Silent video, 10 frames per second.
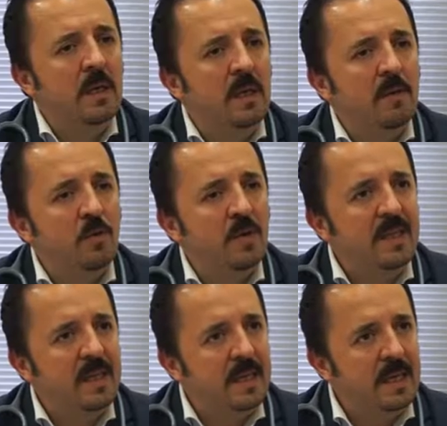
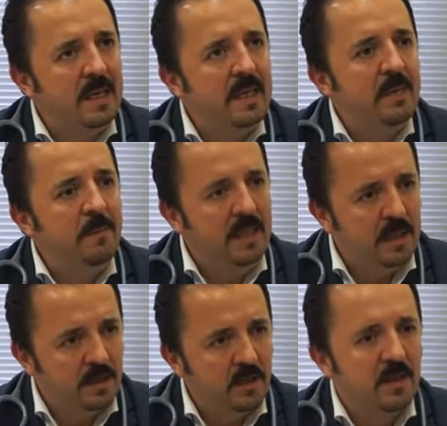Hemoroid
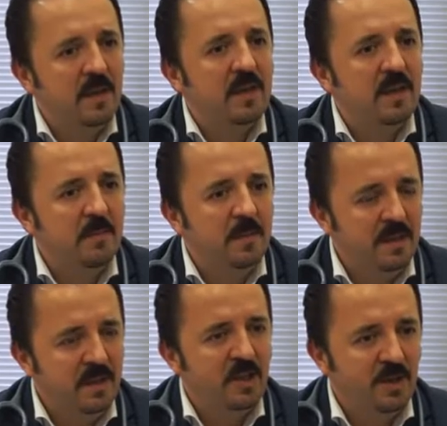tekrarlayabilir.
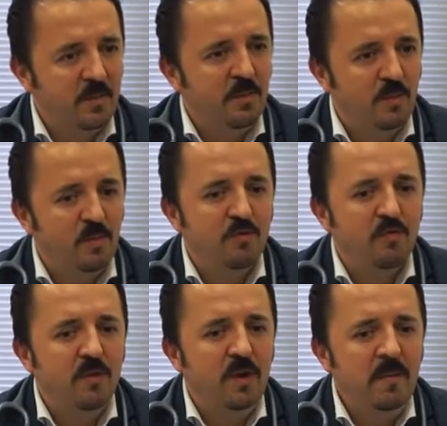Kabaca bunu
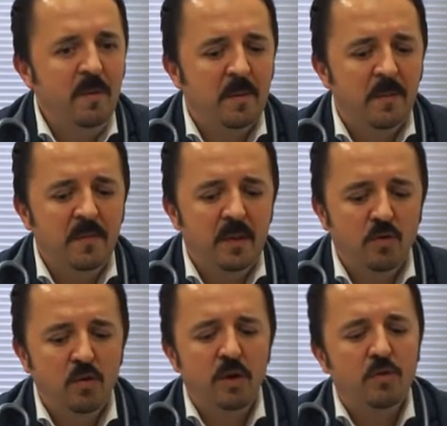söyleyeyim ama
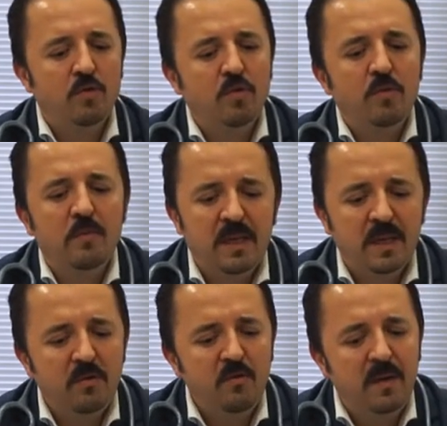şöyle düşünün.
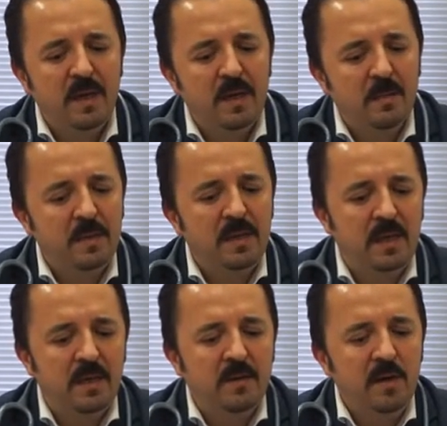Makat yuvarlak bir
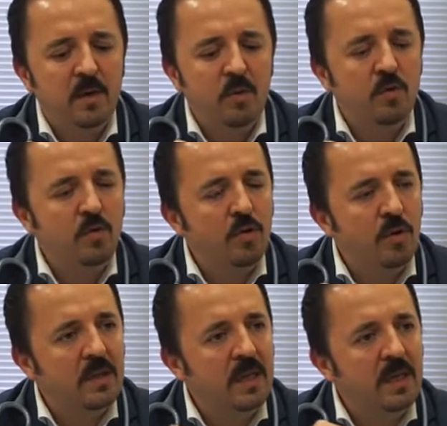yer.
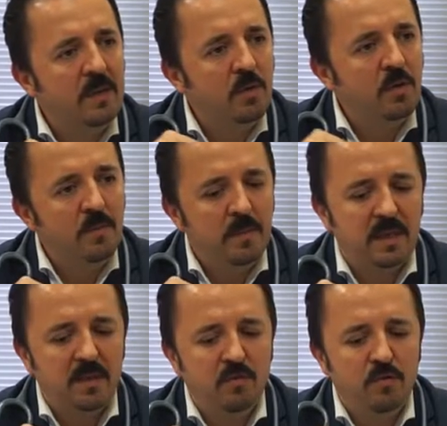3-4 tane hemoroid
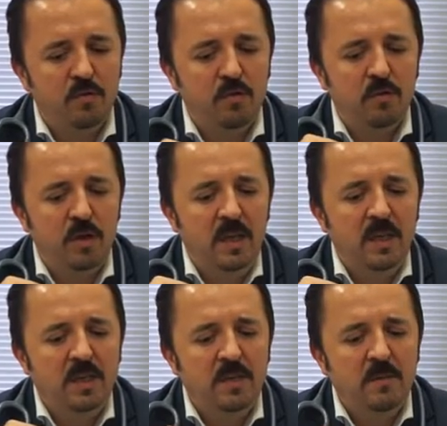paketi olur.
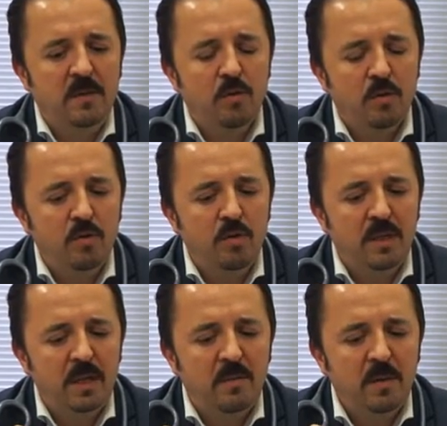Şimdi doktor
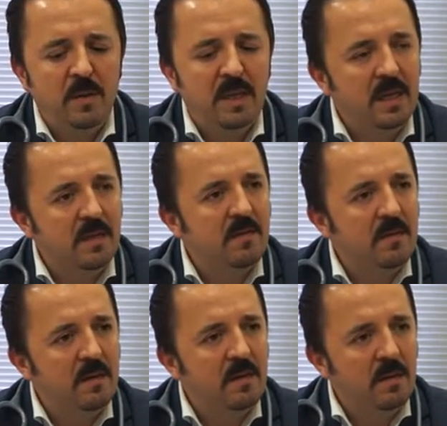diyelim ki bir
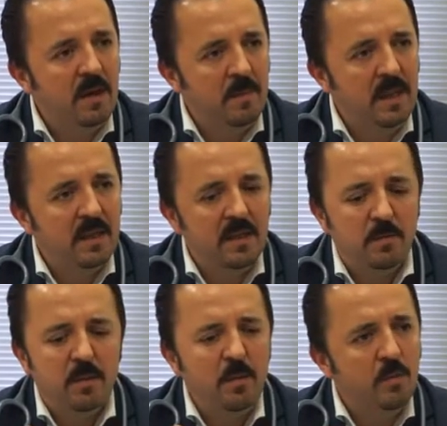tanesini ameliyat
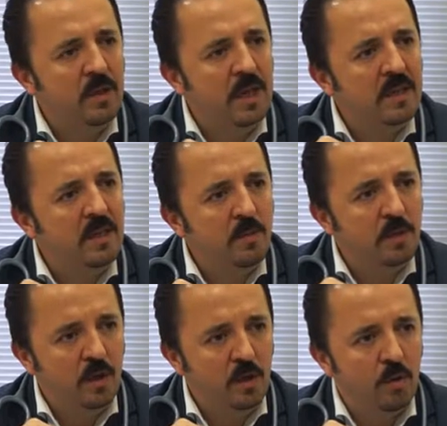yaptı ama bunlarda hiçbir
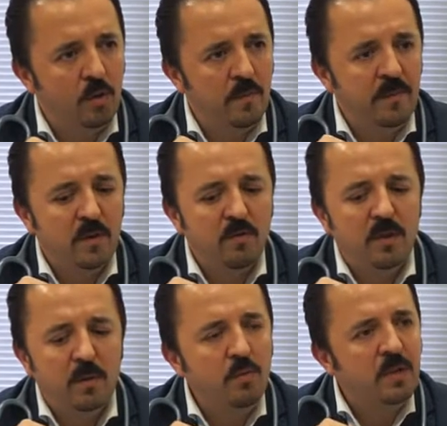şey yok. Evet. O
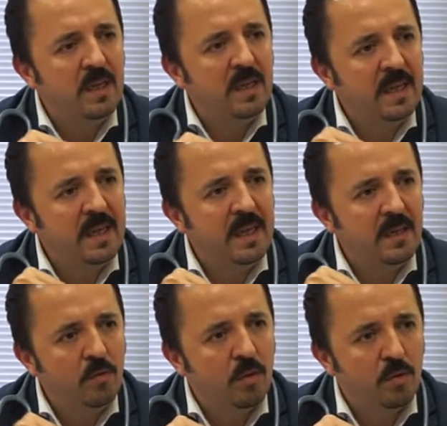zaman bunlara
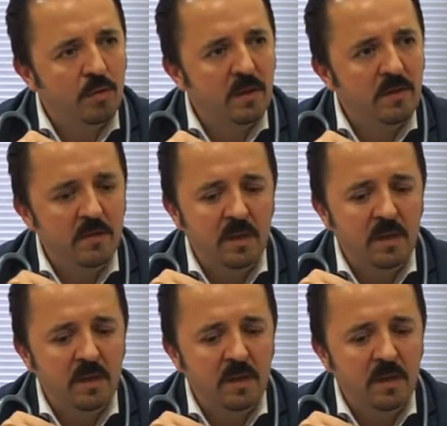genelde dokunmaz.